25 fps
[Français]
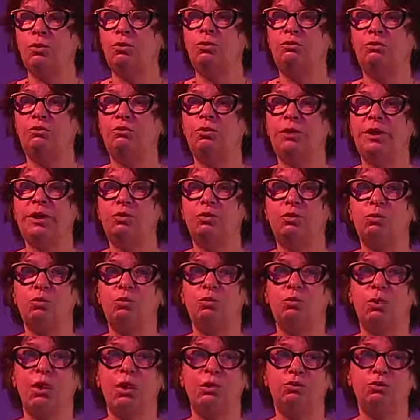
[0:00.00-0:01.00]
on veut mettre au
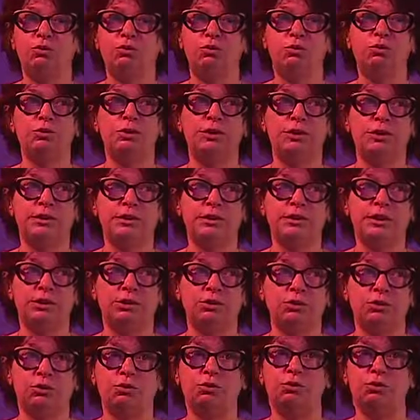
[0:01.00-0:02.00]
point une
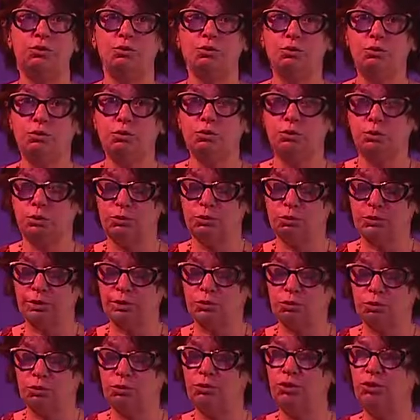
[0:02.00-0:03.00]
modélisation donc, du
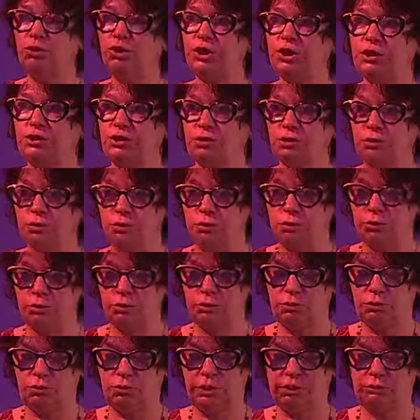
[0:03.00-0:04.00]
processus de
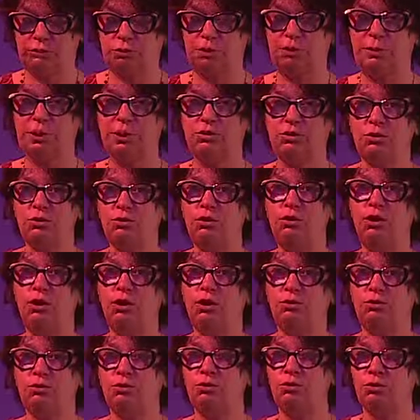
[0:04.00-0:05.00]
gestion de la formation
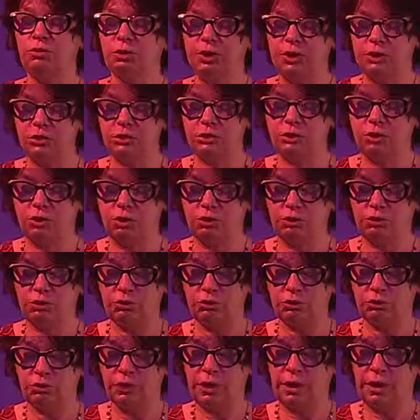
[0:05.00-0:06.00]
de telle
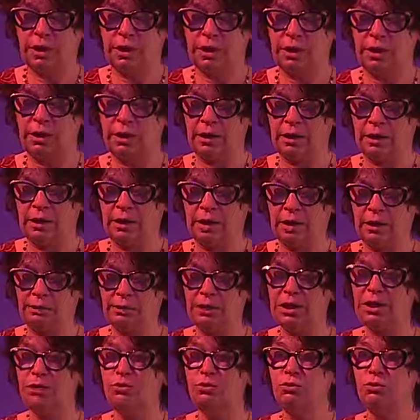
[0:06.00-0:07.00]
sorte à
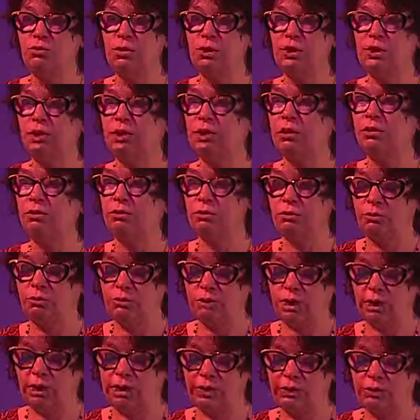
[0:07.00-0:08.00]
améliorer
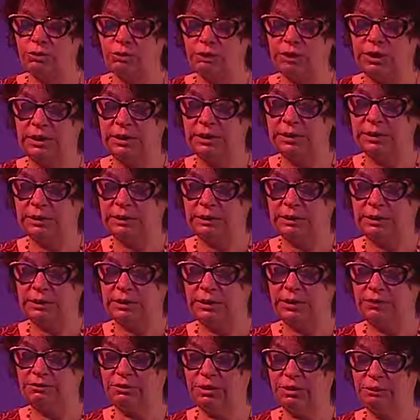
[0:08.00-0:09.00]
la
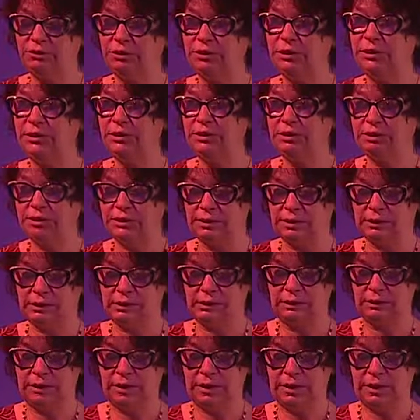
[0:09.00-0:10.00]
rationalité, la
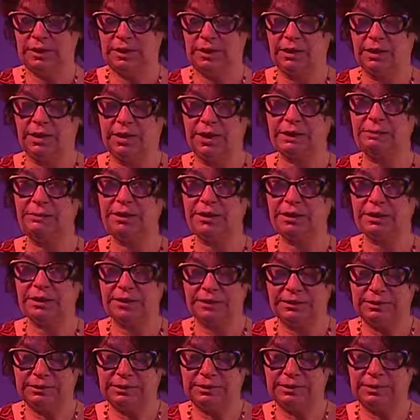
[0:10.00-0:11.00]
fiabilité et la
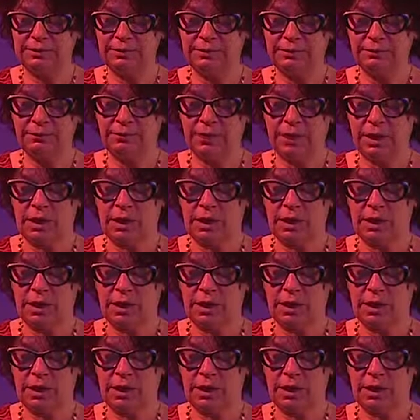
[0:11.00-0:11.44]
pérennité.